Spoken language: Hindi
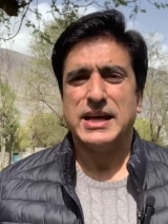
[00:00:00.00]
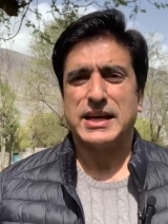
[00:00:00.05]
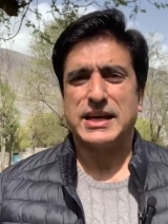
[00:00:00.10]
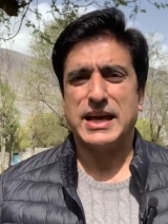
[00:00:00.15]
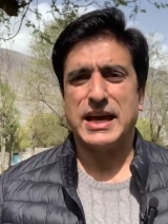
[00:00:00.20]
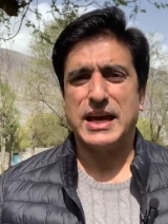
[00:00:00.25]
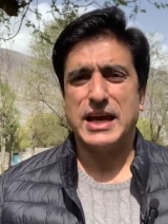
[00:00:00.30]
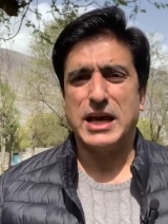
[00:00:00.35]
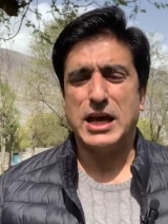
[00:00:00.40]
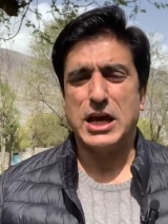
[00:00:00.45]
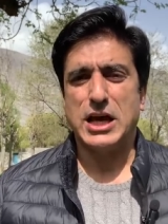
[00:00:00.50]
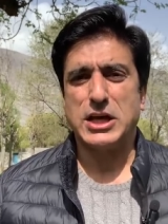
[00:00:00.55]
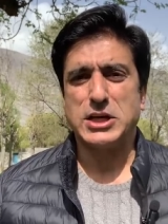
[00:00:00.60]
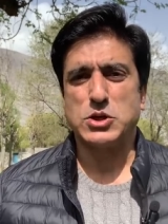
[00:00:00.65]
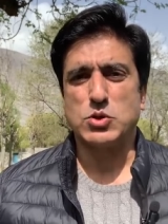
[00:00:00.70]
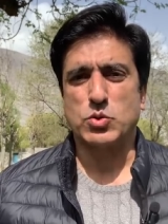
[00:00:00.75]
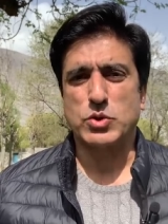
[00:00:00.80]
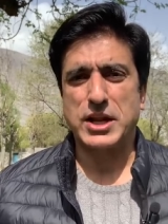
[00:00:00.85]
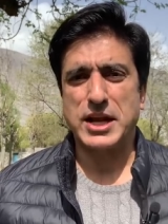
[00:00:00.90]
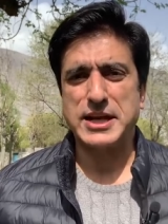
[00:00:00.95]
कि
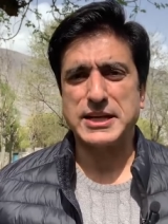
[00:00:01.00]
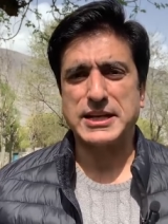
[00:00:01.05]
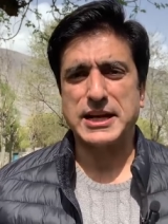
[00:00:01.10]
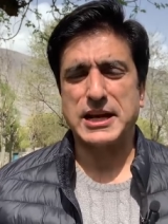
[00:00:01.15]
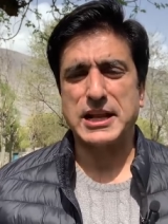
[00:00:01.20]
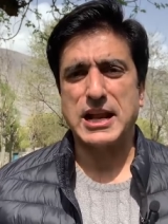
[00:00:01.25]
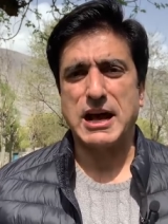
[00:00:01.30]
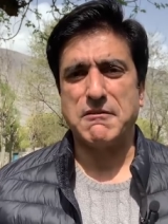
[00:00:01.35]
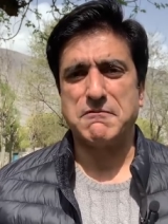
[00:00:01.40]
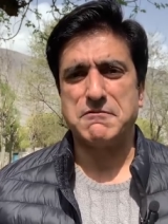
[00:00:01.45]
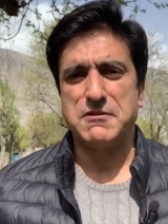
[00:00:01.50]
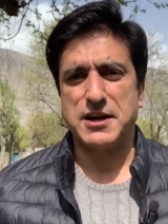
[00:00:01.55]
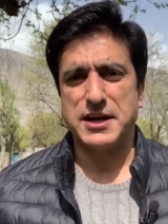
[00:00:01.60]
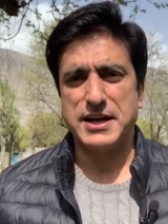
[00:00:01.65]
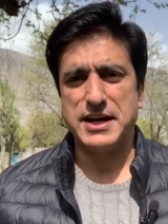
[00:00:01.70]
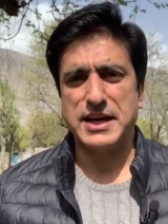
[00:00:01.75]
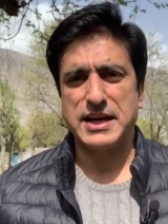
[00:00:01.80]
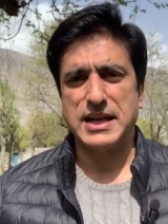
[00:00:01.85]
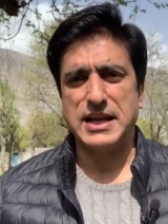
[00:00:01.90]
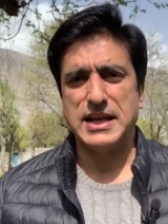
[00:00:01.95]
यूक्रेन के ख़िलाफ़
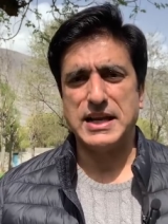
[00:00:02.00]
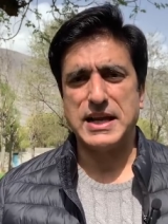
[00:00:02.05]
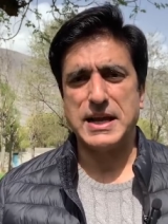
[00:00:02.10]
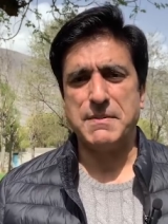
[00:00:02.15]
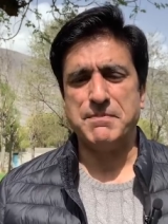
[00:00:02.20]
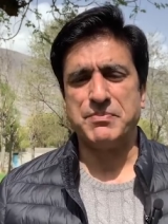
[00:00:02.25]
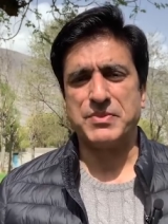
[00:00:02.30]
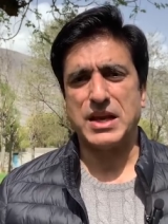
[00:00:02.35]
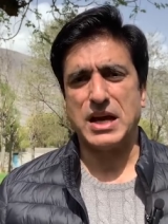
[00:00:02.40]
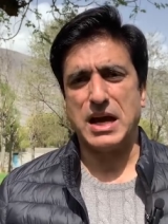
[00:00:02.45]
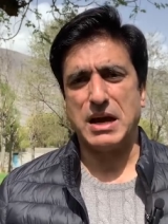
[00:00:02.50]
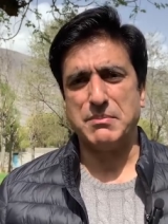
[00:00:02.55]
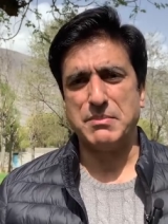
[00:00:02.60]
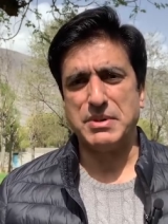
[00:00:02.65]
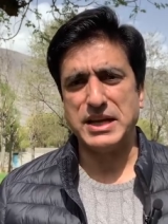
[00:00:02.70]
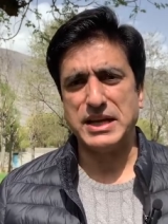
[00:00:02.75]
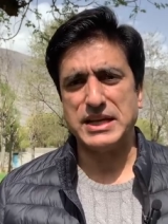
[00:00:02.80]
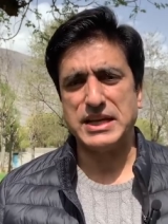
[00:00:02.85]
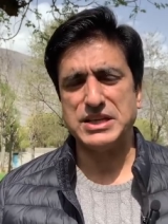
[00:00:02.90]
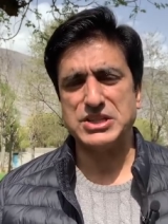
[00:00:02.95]
लड़ने के लिए
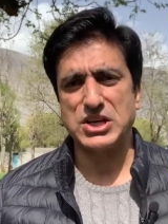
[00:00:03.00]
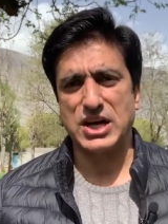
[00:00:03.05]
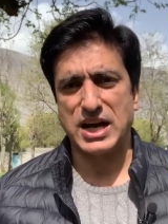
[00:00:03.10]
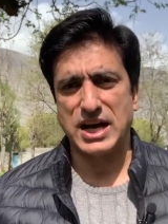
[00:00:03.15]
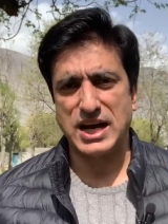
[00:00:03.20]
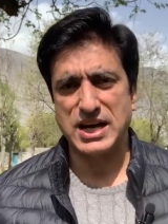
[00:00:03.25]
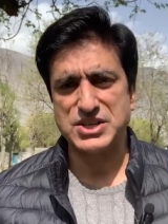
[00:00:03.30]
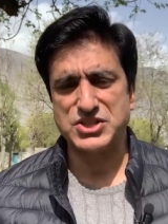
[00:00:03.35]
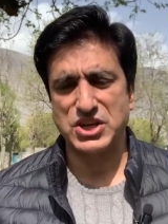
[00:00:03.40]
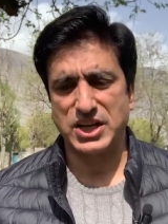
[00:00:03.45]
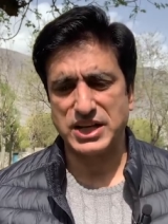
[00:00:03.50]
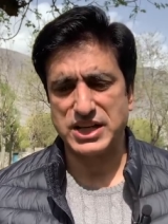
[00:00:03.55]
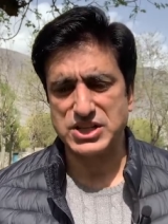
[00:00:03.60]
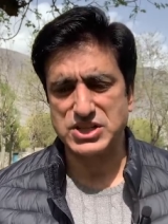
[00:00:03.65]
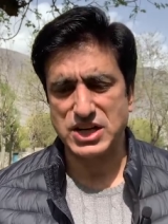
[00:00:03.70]
अमरीकी जहाज़ जंगी